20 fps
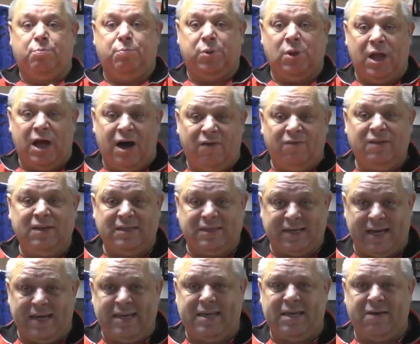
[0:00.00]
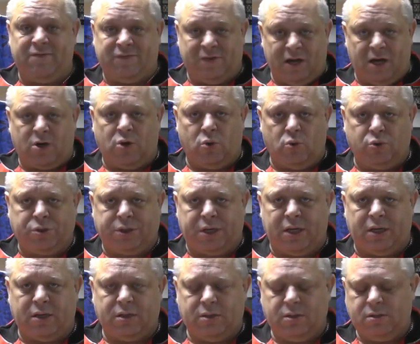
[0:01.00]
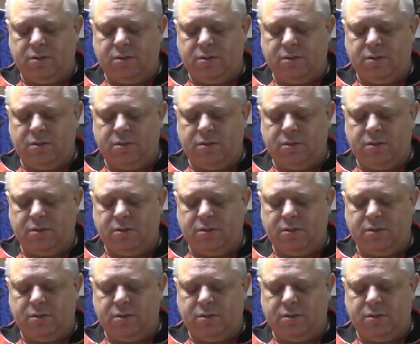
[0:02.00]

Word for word: плавно зайти в нагрузки,